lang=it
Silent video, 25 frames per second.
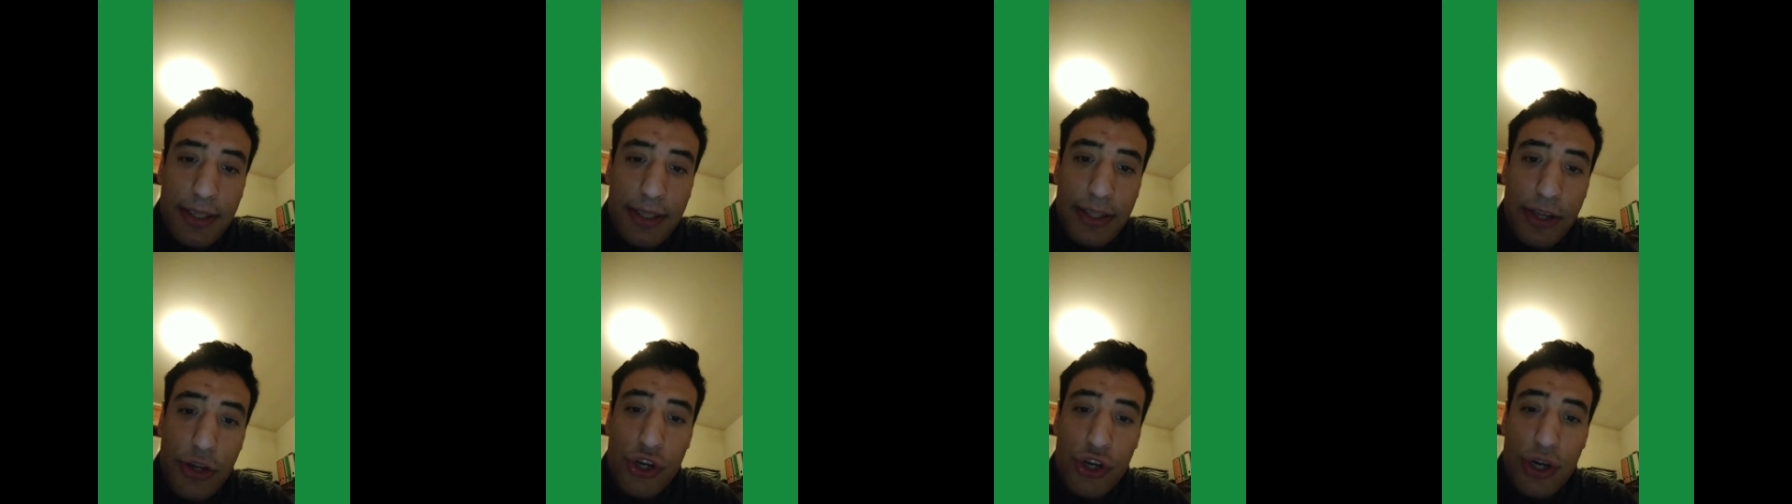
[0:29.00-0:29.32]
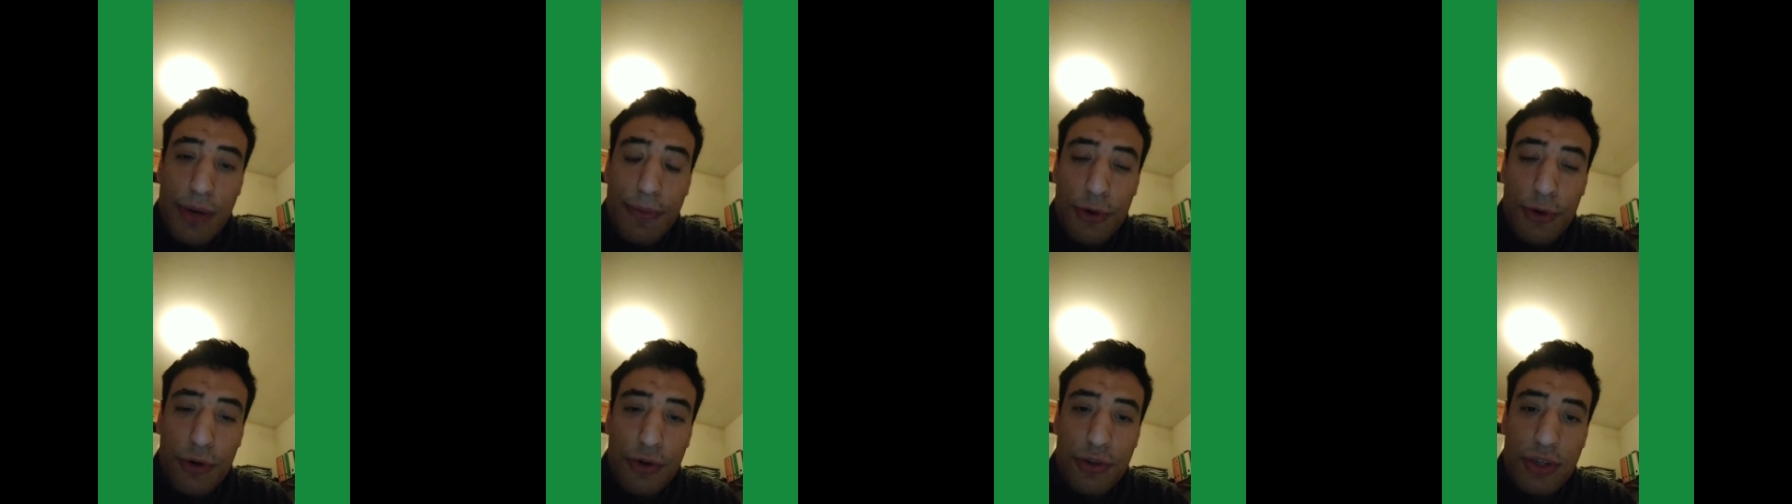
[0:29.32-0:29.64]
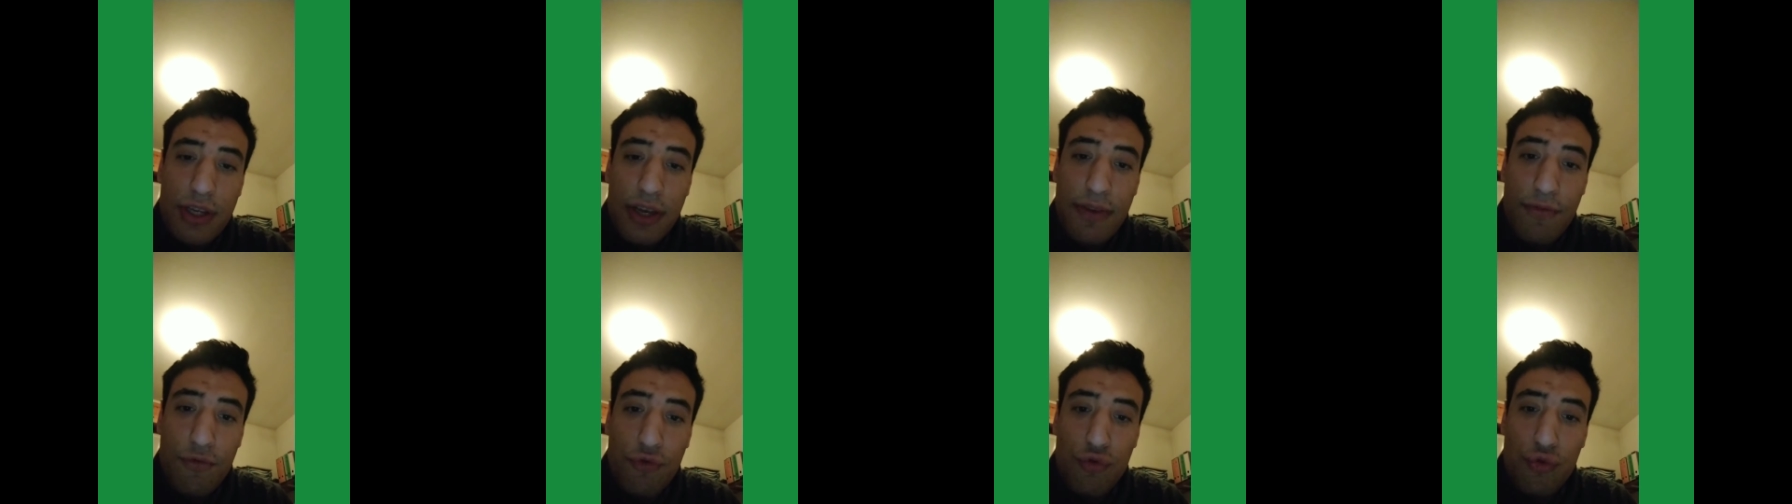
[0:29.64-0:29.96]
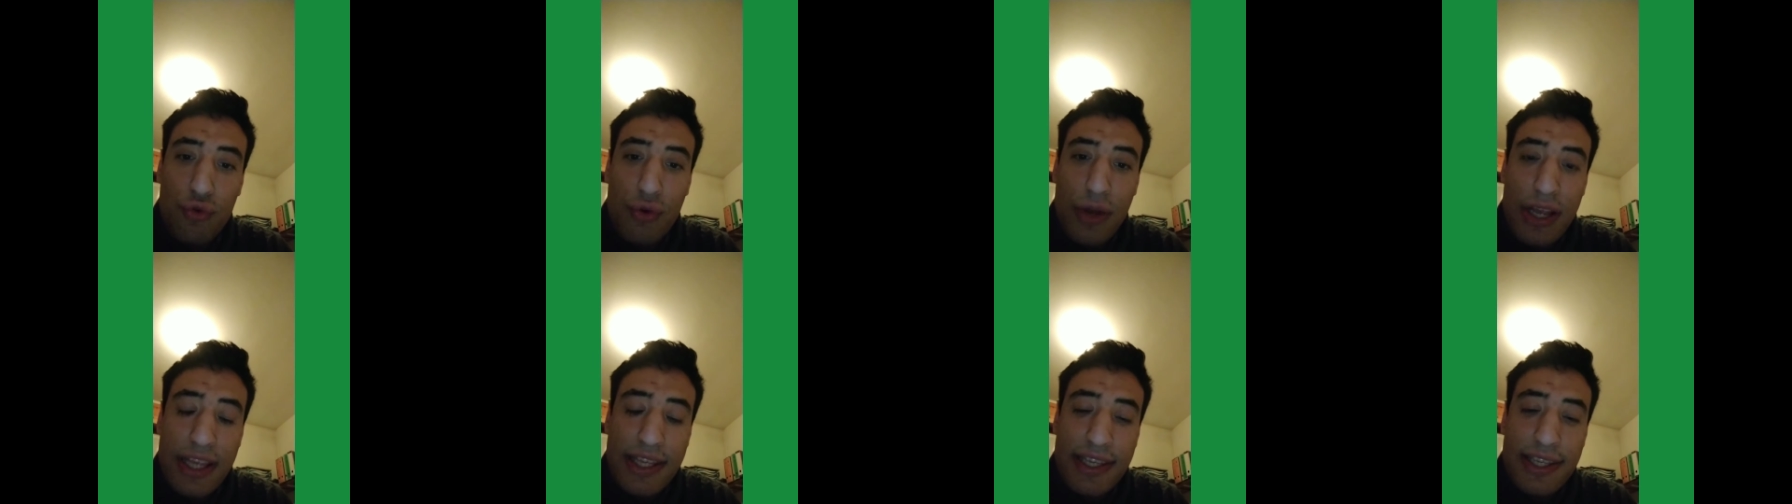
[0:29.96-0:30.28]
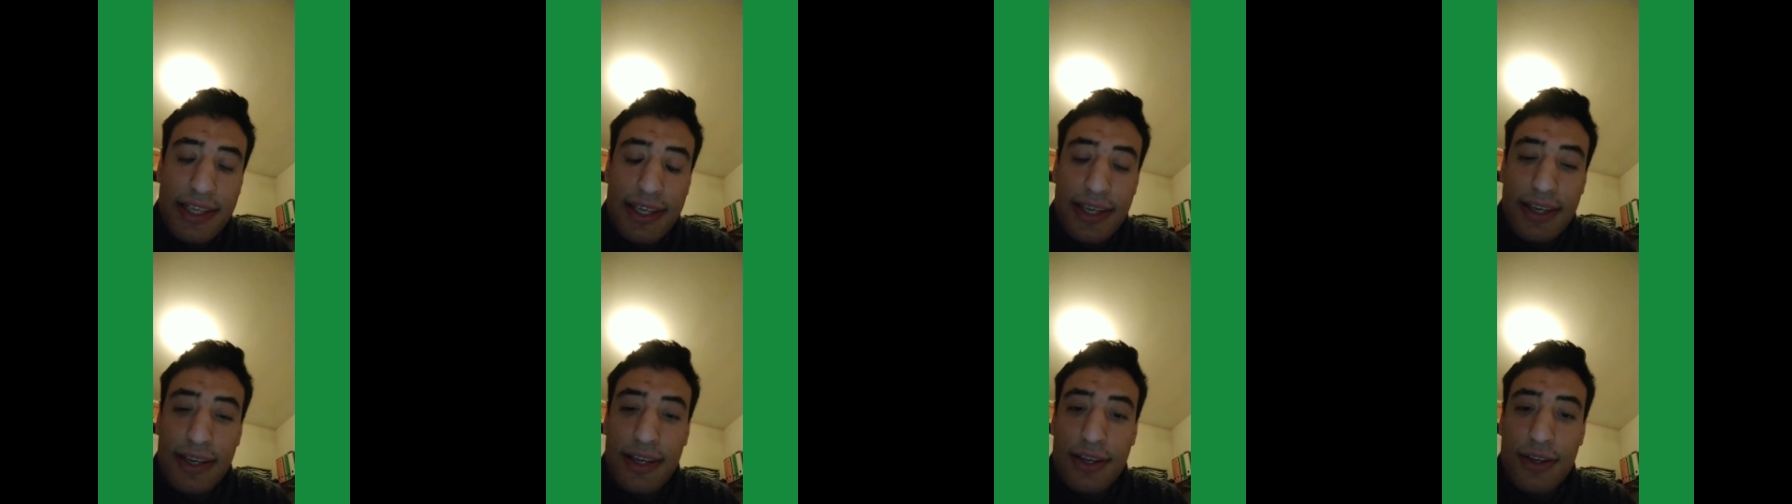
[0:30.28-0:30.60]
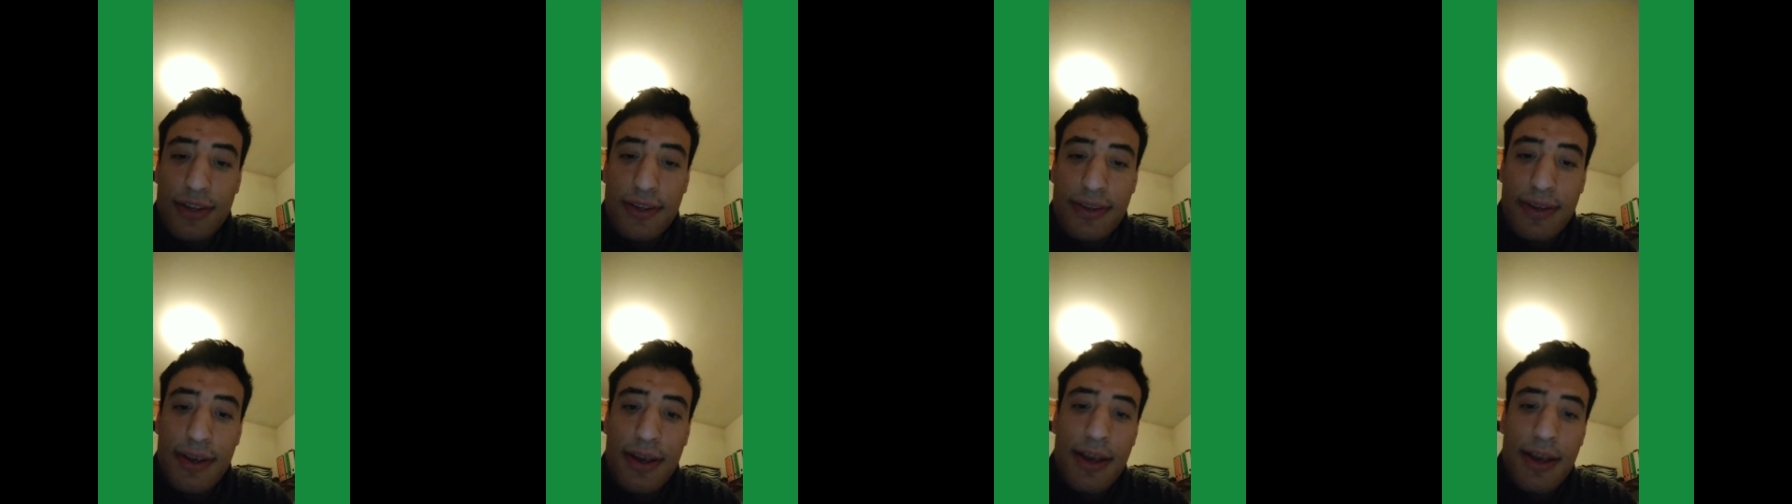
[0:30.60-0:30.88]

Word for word: diciamo così, influenze,